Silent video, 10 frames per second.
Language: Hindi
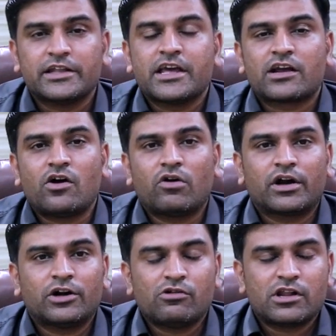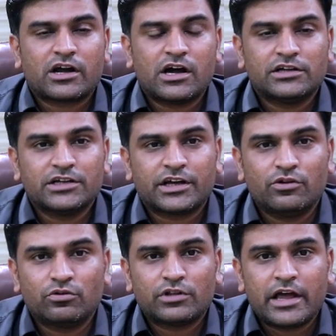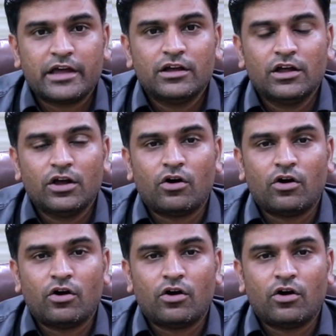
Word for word: ये देखना होगा कि डॉलर कहाँ जाके रुकता है